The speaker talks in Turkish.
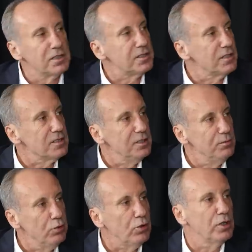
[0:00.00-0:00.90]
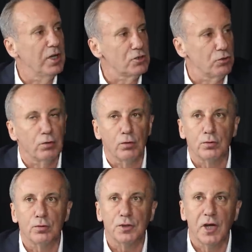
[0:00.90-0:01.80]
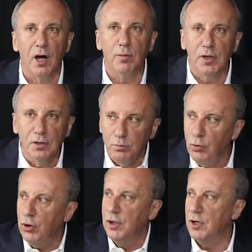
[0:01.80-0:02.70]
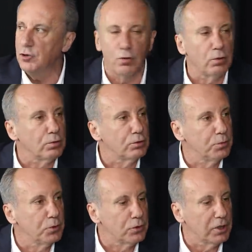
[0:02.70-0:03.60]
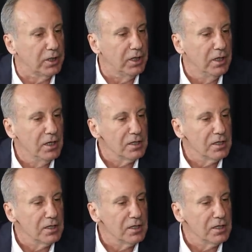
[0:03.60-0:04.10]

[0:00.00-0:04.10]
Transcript: hırsızlığın bu kadar çok olduğu, yağmanın bu kadar çok olduğu bir ülkede